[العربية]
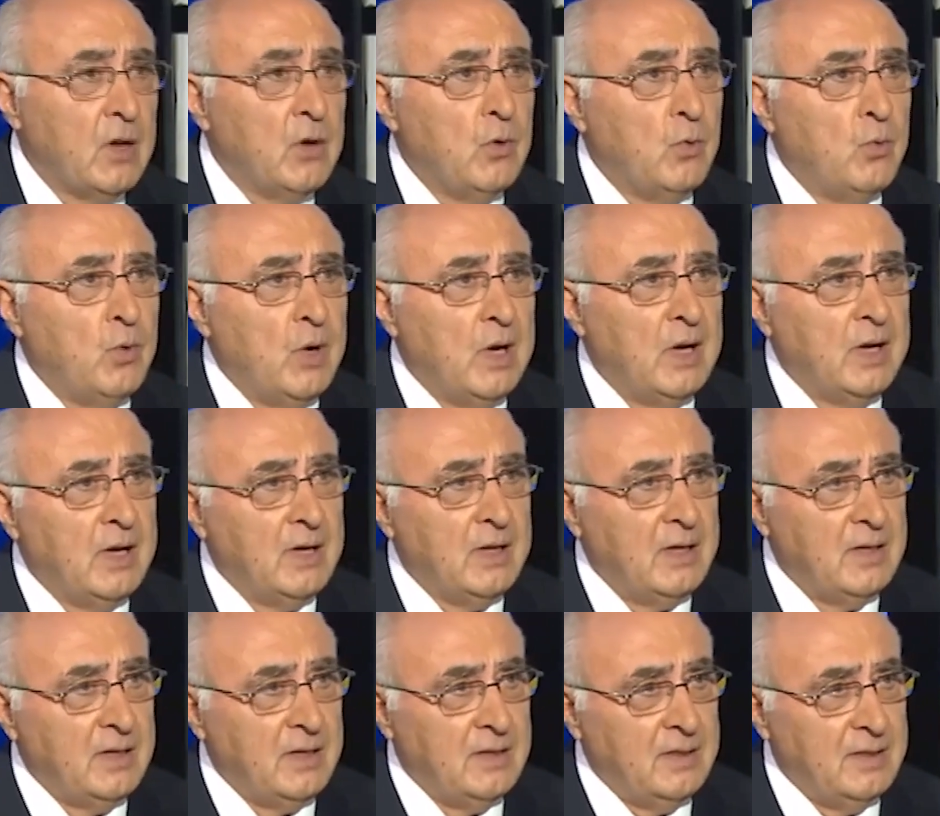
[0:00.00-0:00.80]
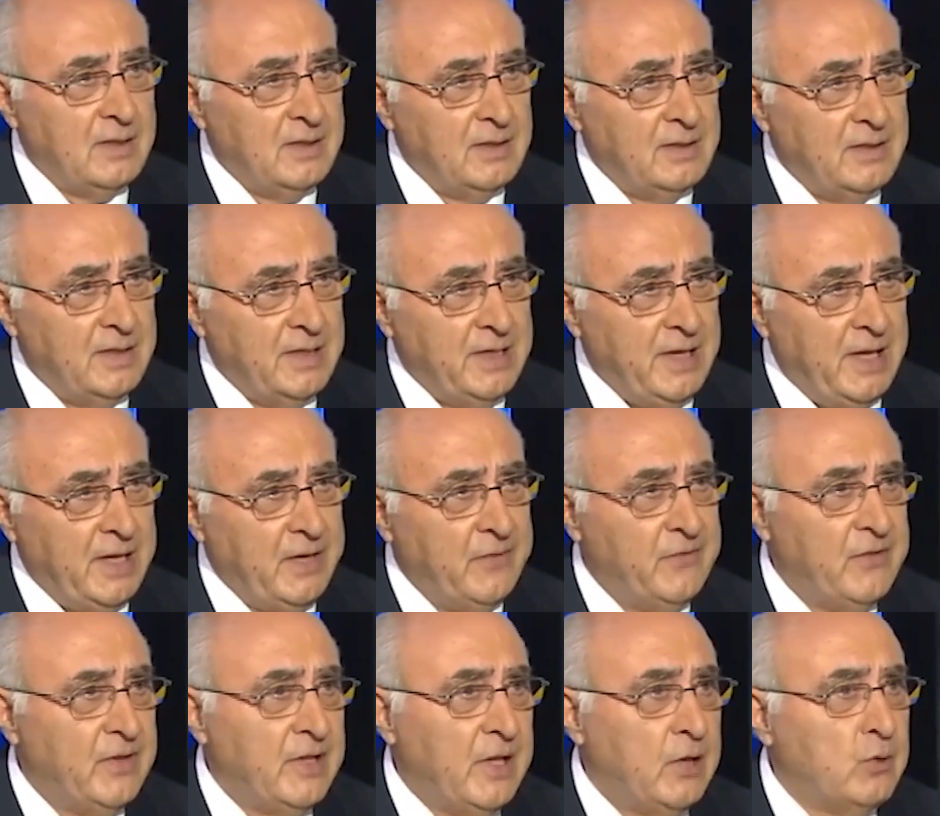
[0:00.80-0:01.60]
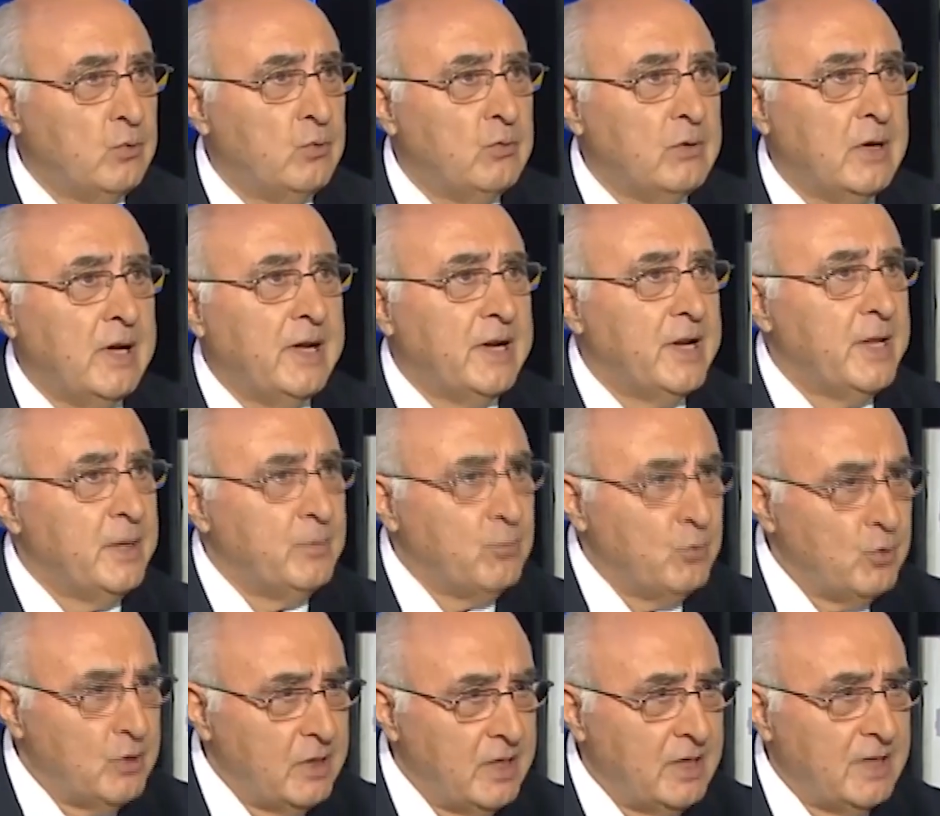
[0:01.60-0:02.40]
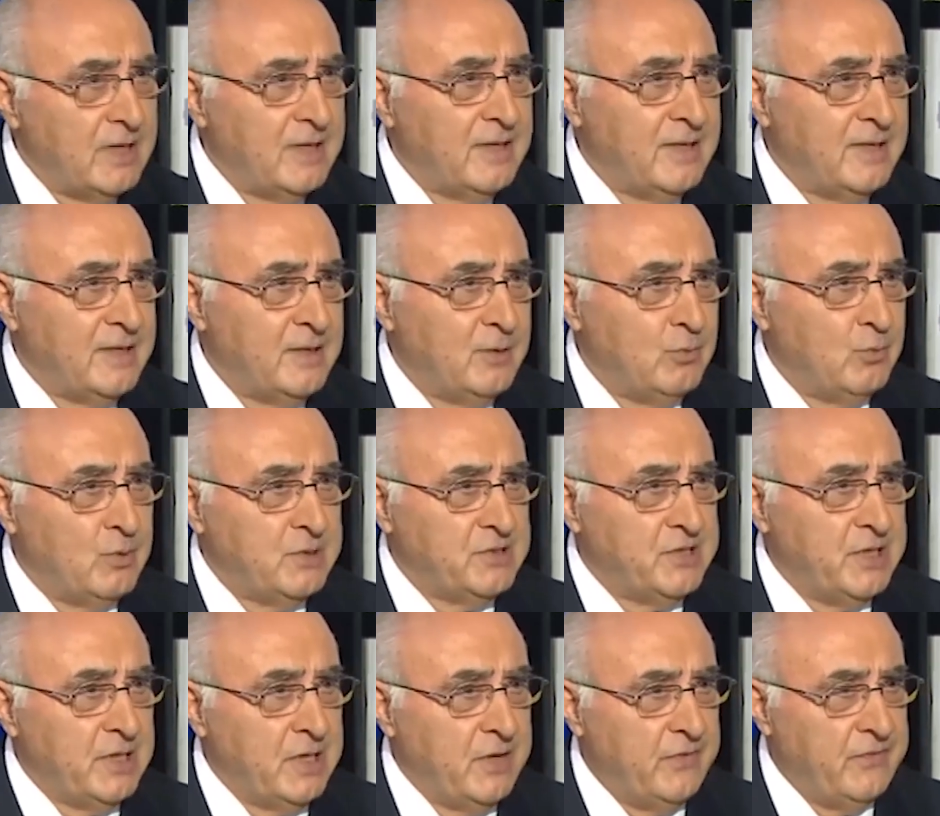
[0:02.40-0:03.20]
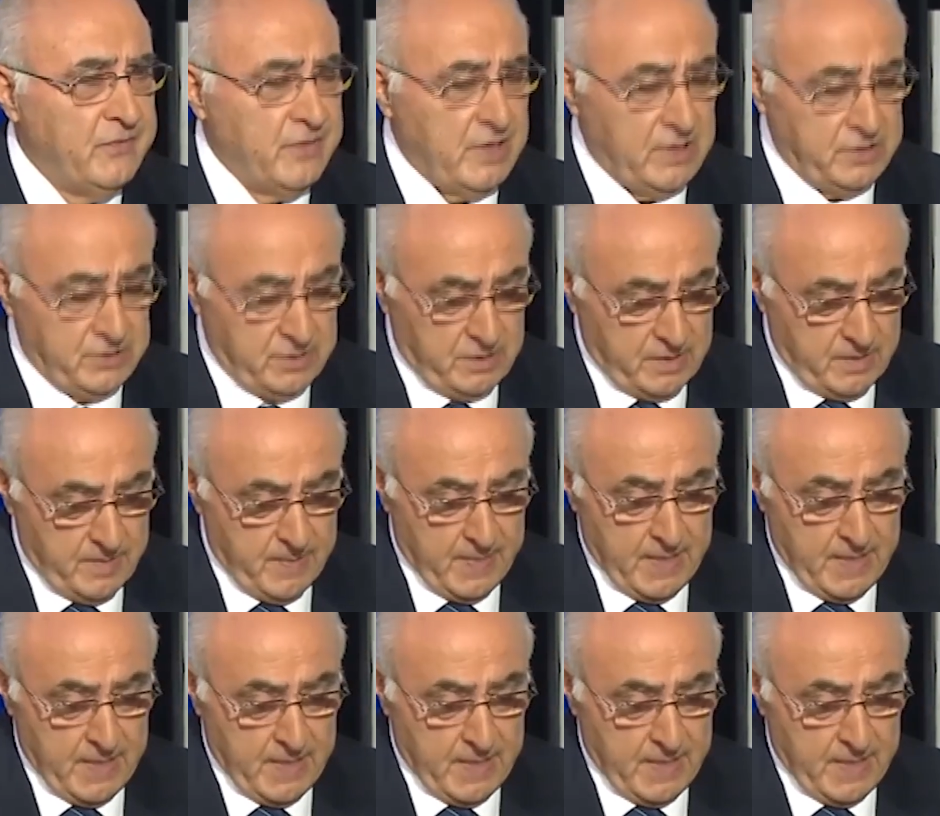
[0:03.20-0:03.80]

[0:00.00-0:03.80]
ويعني فينا نقول غريمه للوزير صحيح. الفرنجي